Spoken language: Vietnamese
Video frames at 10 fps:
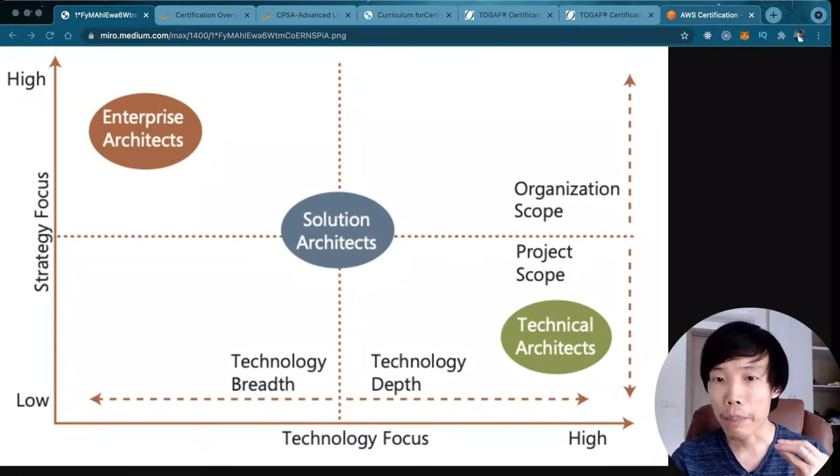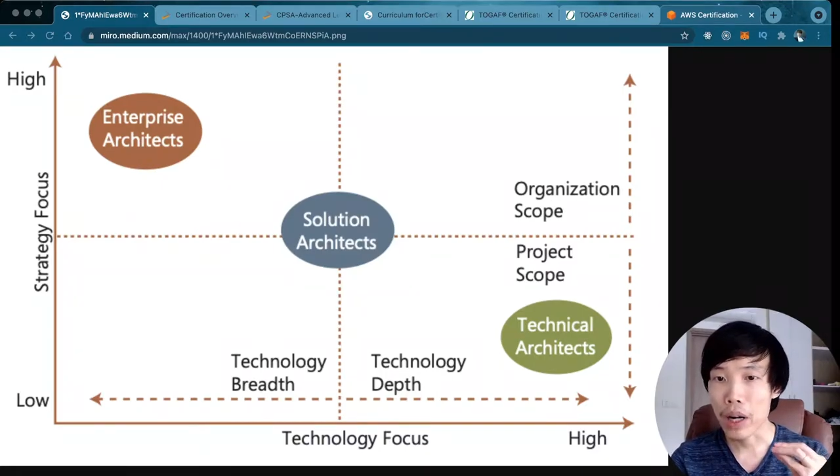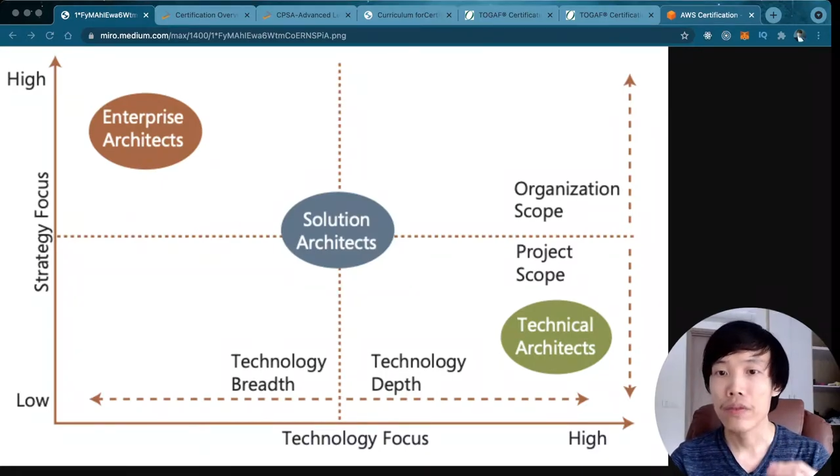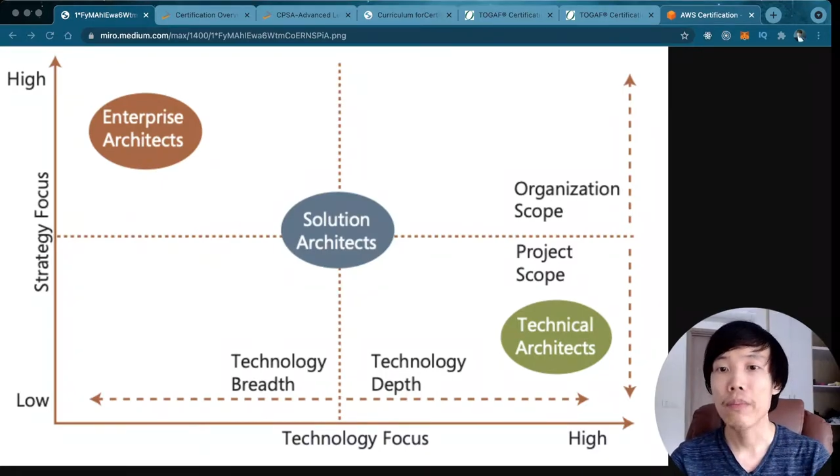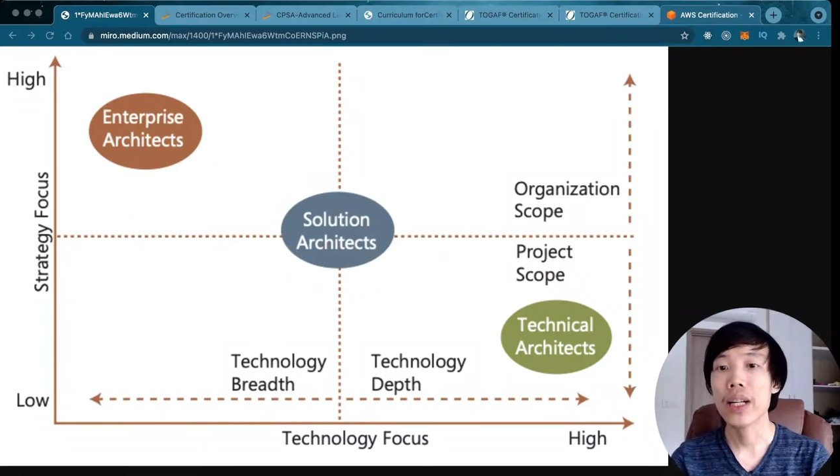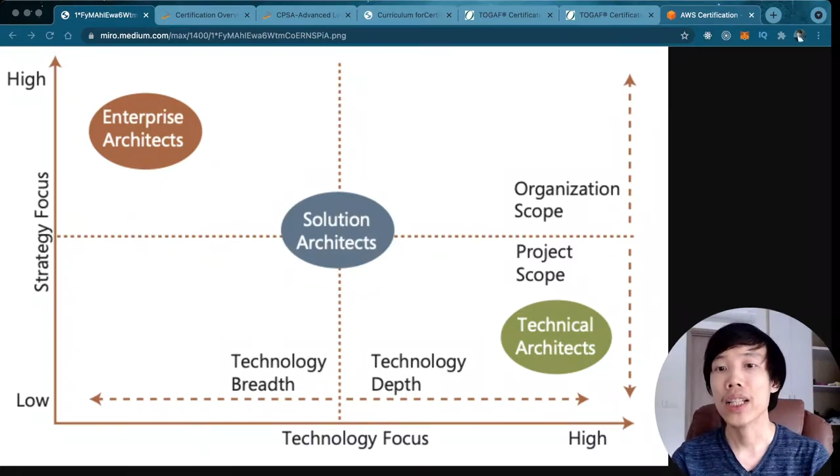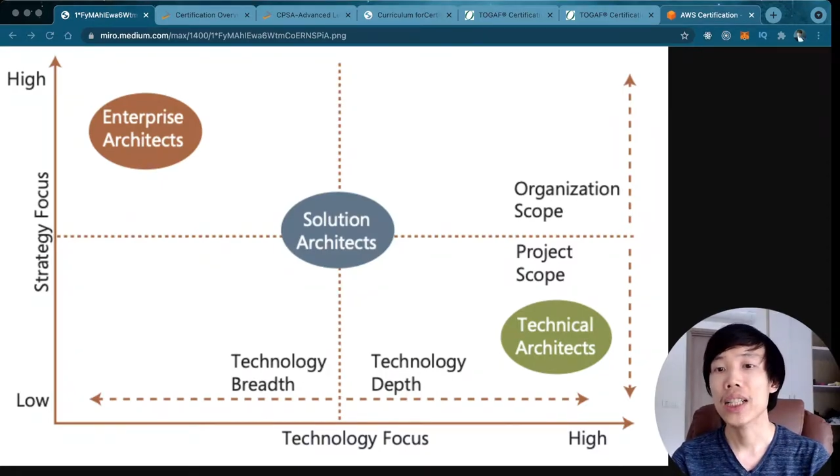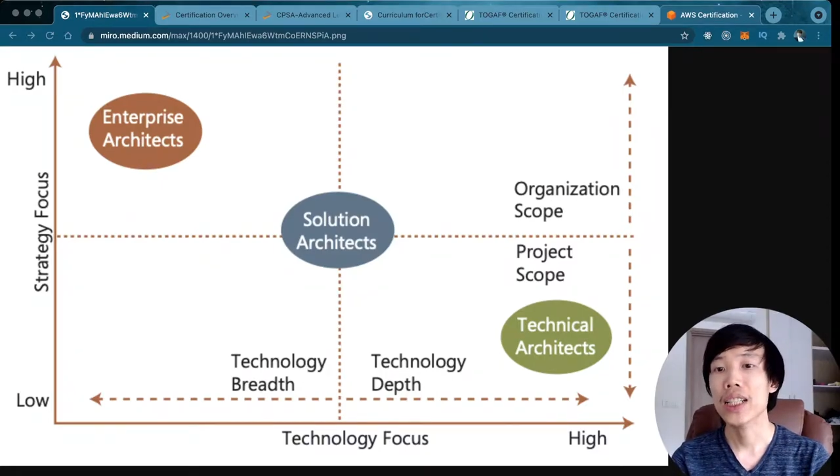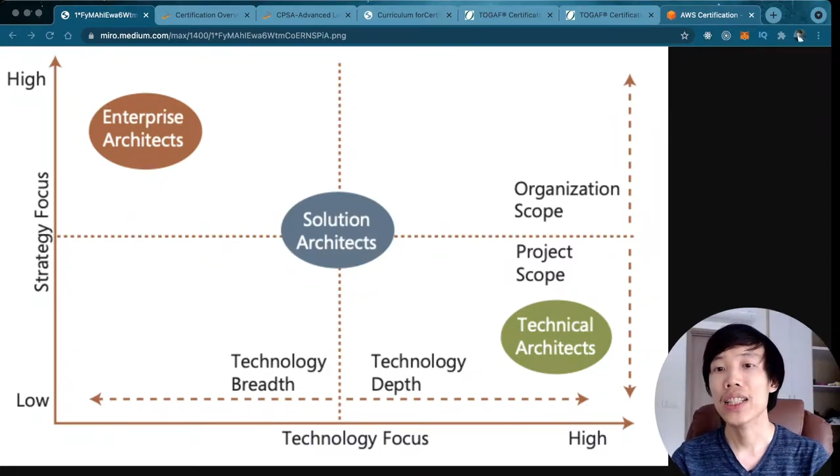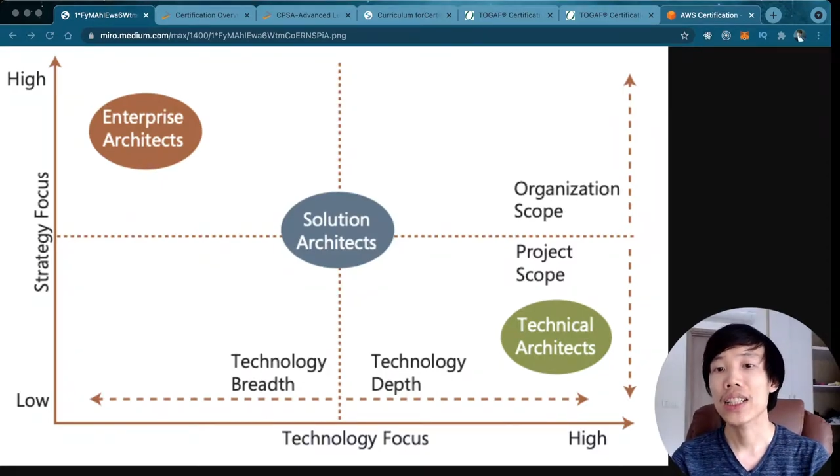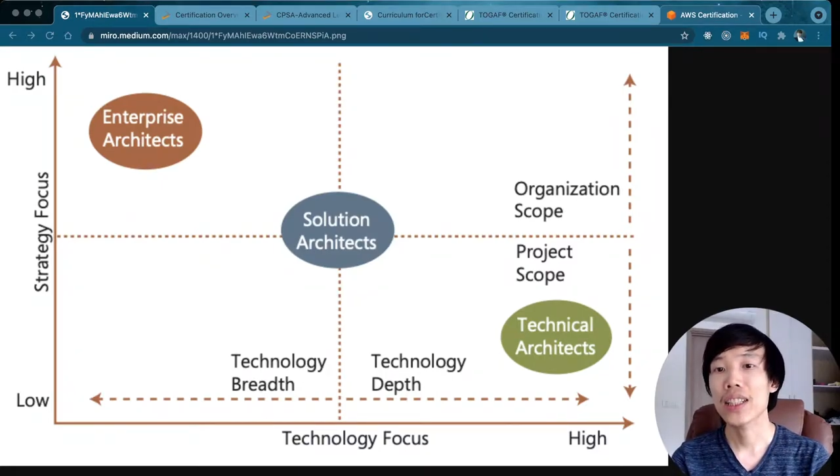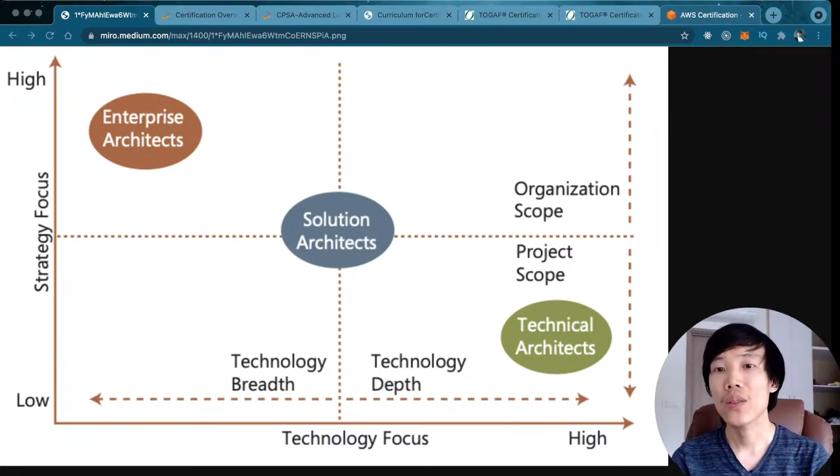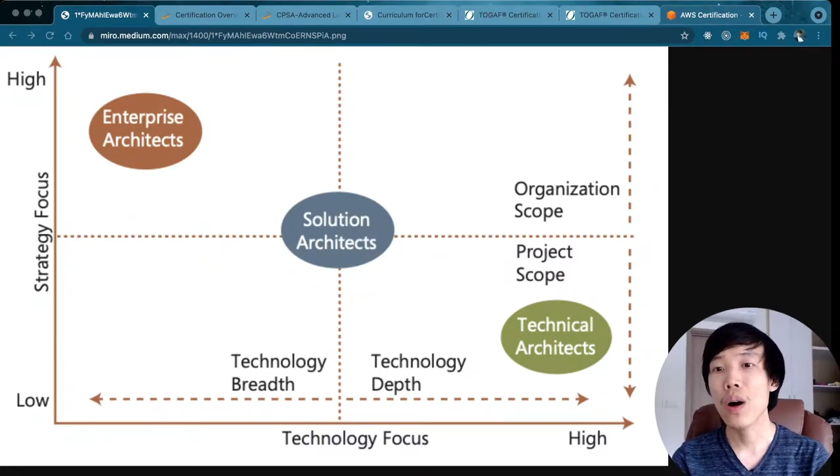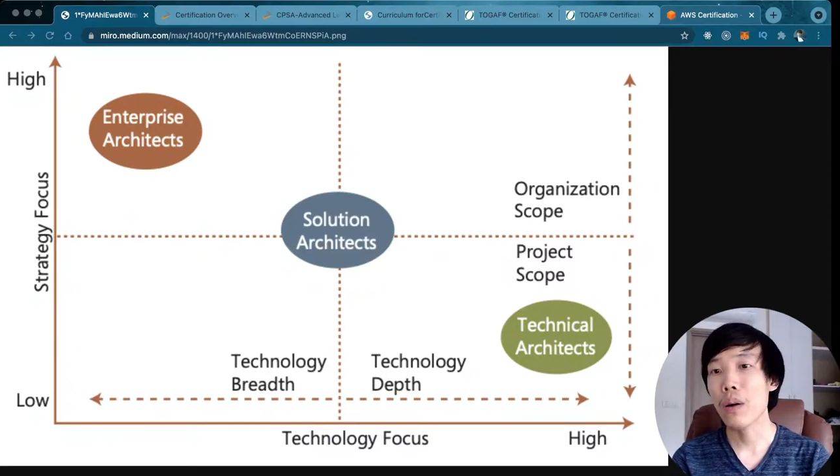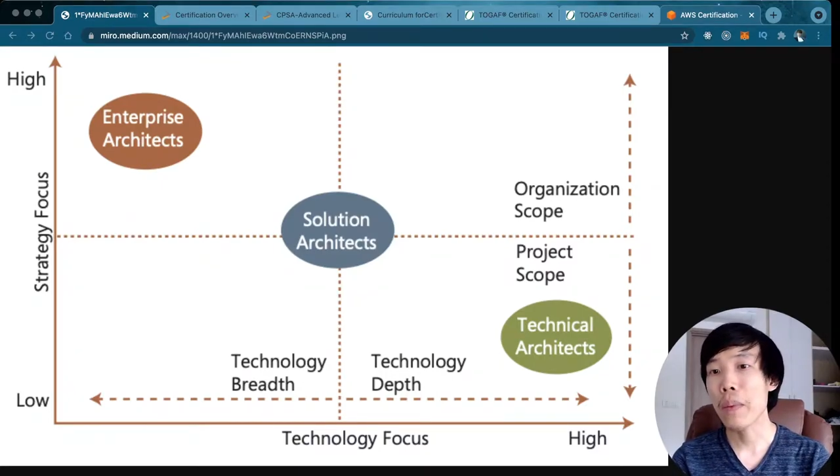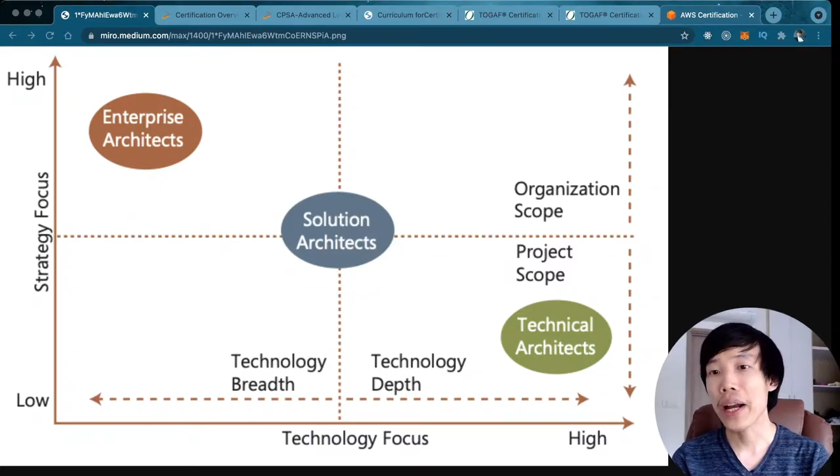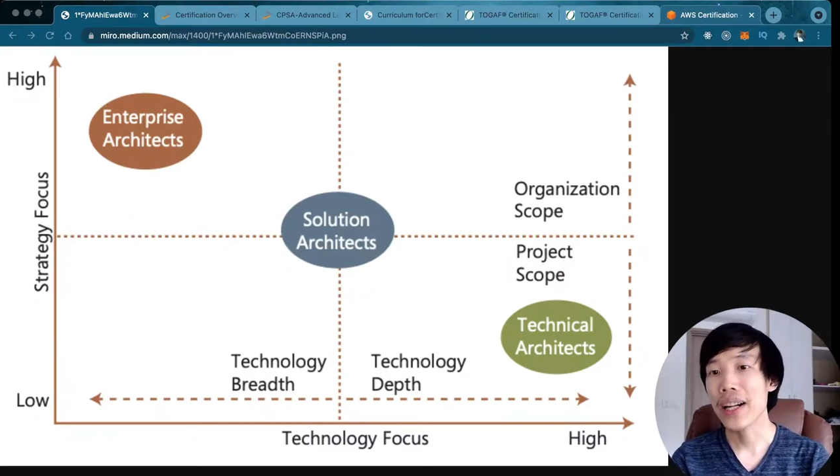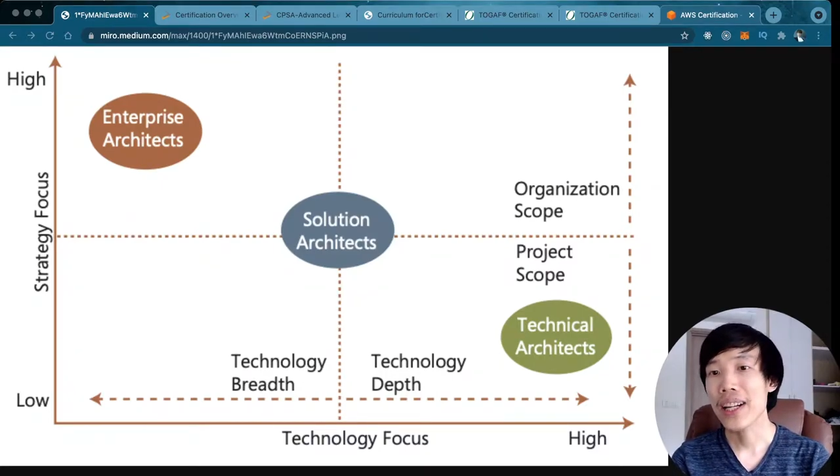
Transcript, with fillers: performance đúng không các bạn